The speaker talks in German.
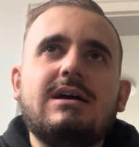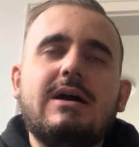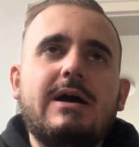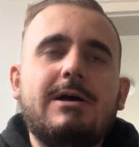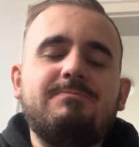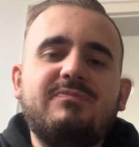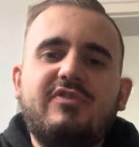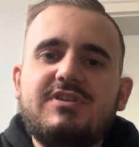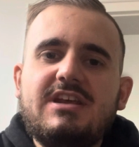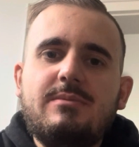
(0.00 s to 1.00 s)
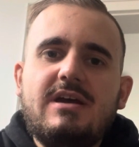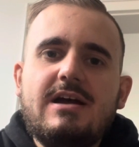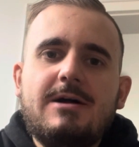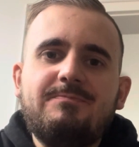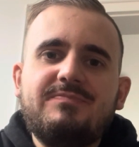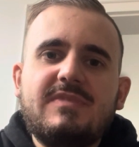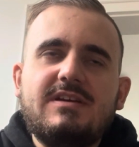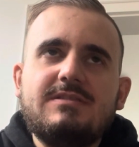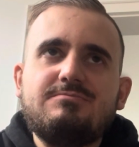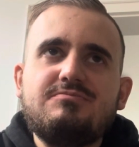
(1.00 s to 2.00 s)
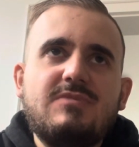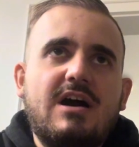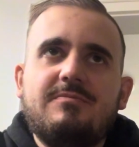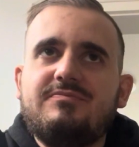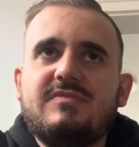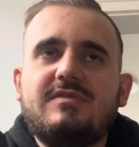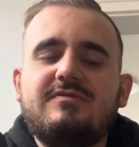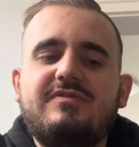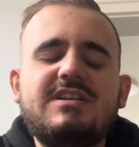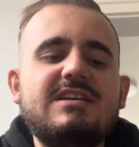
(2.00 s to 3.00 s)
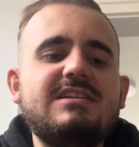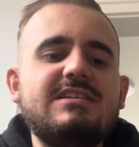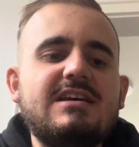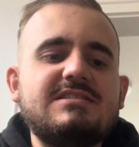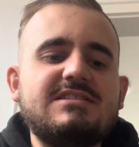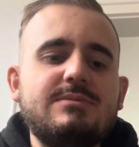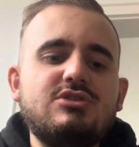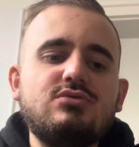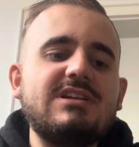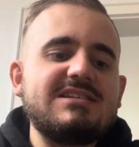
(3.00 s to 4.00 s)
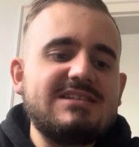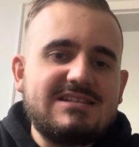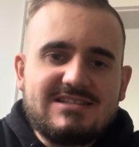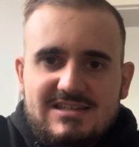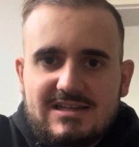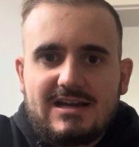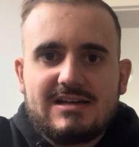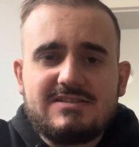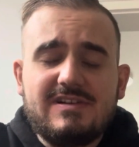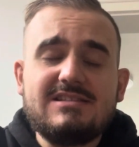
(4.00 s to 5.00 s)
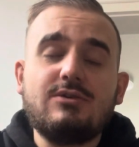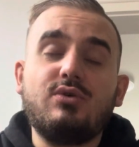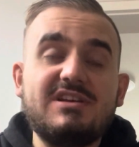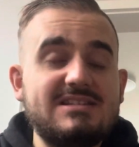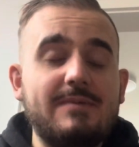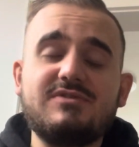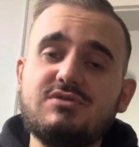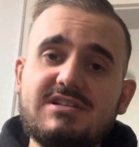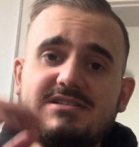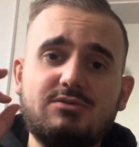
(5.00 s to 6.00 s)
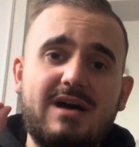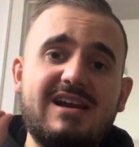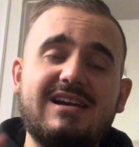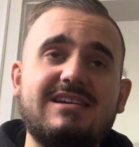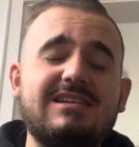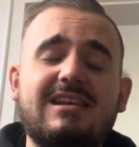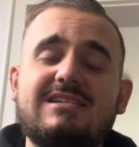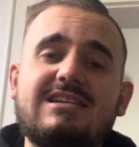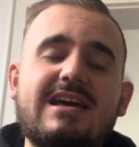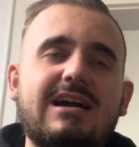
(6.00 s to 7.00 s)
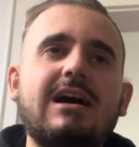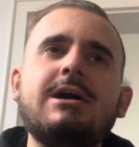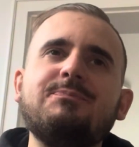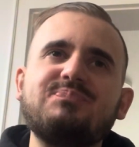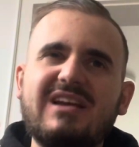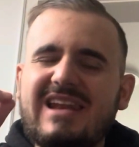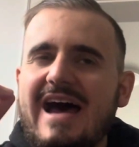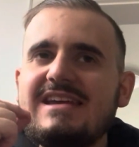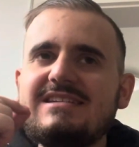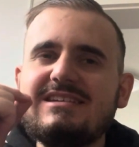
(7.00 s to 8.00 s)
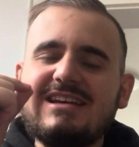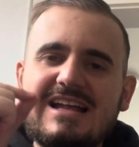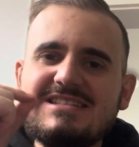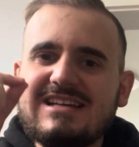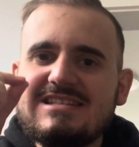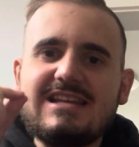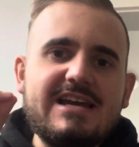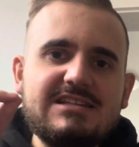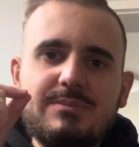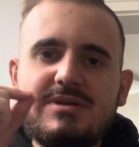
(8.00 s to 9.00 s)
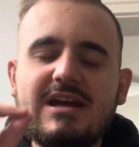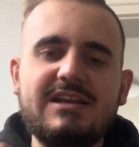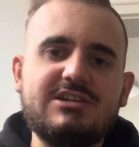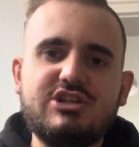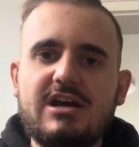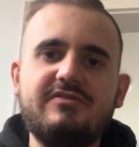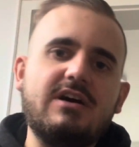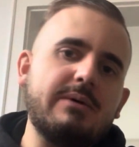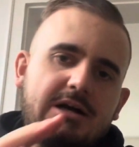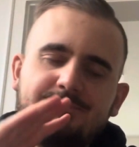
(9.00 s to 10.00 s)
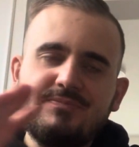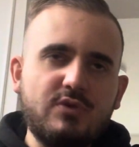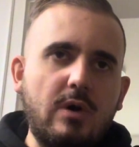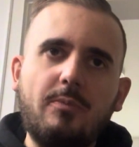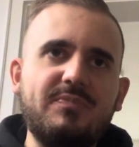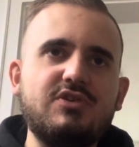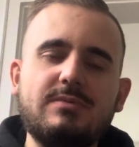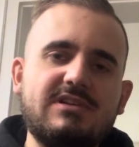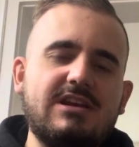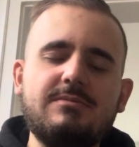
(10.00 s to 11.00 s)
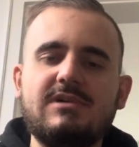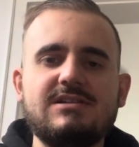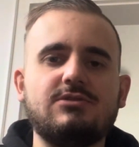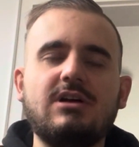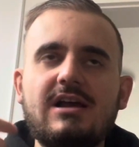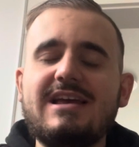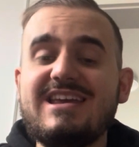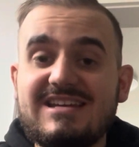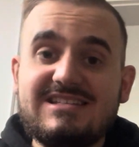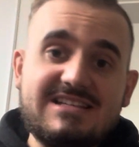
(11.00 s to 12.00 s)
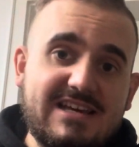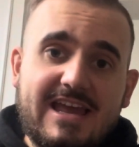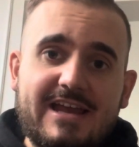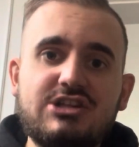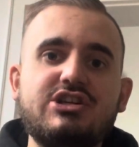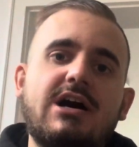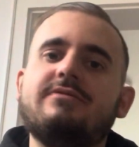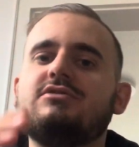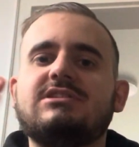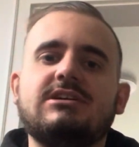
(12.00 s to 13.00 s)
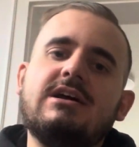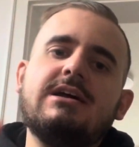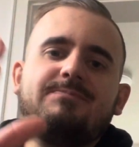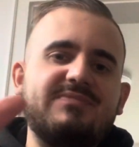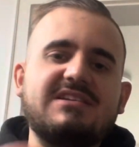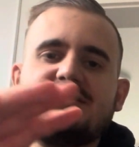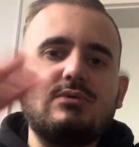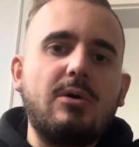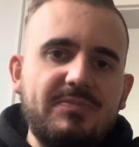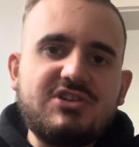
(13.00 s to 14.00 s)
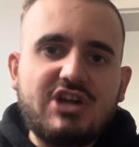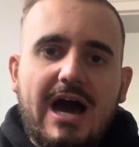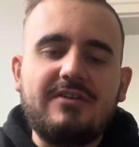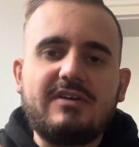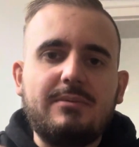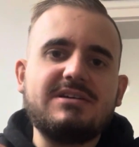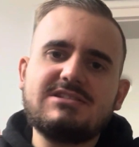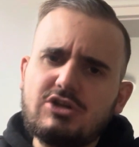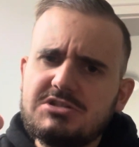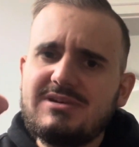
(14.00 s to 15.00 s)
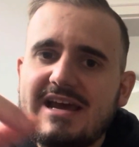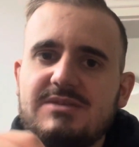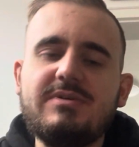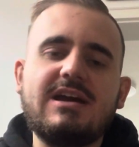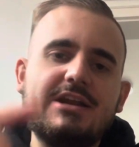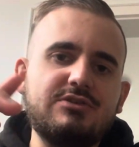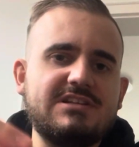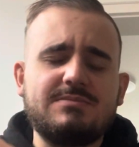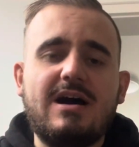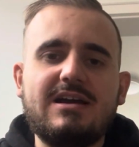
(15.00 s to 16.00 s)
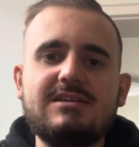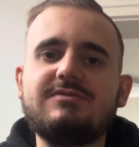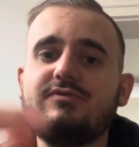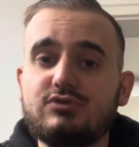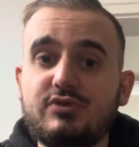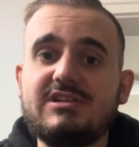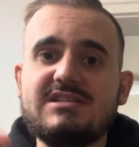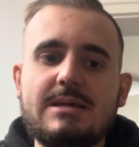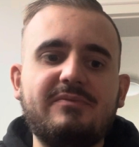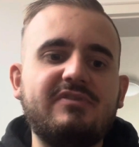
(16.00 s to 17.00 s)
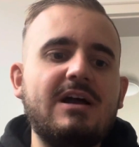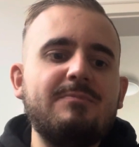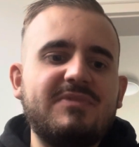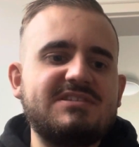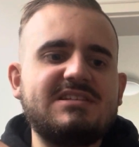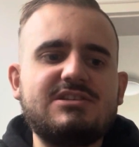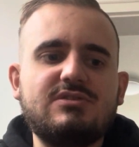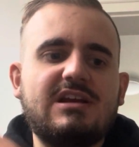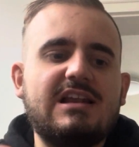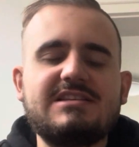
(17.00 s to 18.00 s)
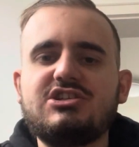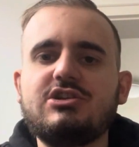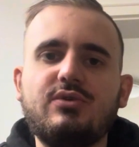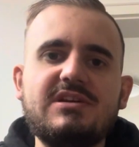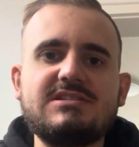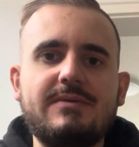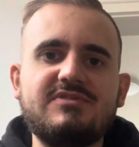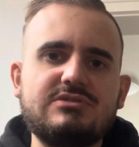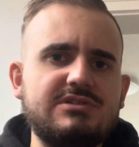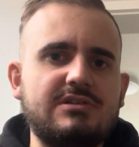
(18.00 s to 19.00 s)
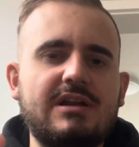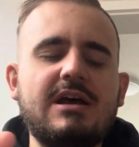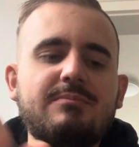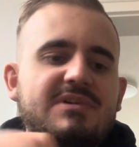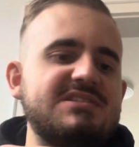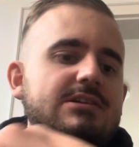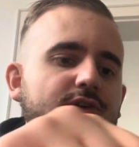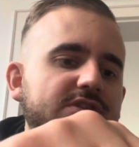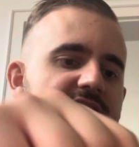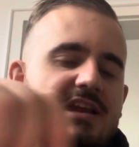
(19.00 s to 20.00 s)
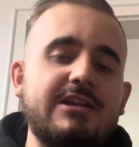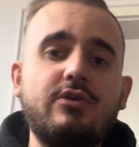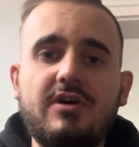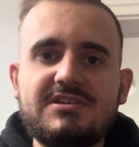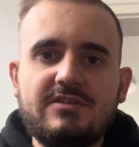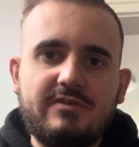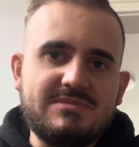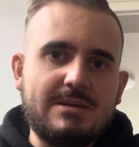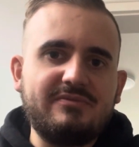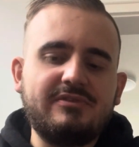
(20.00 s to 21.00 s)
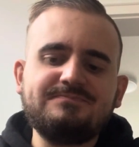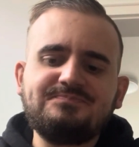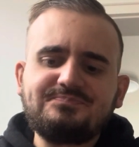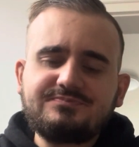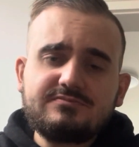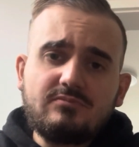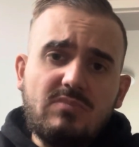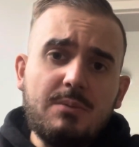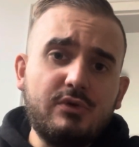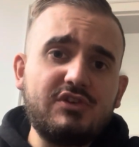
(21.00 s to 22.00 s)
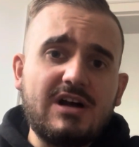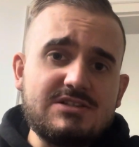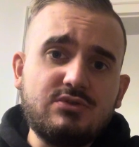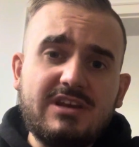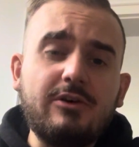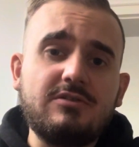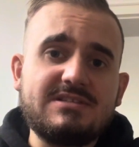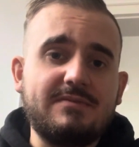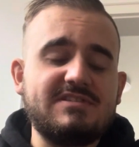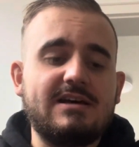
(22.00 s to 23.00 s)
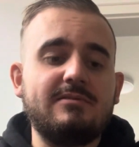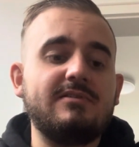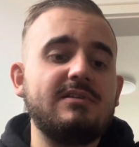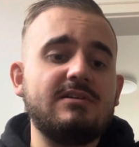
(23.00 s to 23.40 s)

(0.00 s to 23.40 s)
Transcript: Ähm, von dem her, äh, ja, finde ich es ziemlich gut, dass jetzt dieser da ist, weil diese Honig-Senfsoße ist zum einen richtig, richtig lecker. Leicht, ganz, ganz leichte, pikante Schärfe, aber überhaupt nicht übertrieben. Also ich esse sehr, sehr gerne scharf und das ist überhaupt nicht scharf, aber es ist trotzdem leicht pikant und das mag ich durch den Senf. Das ist nicht so eine klassische Honigsenfsoße, sondern man sieht auch noch die kleinen Körnchen vom Senf. Müsste also Dijon-Senf sein.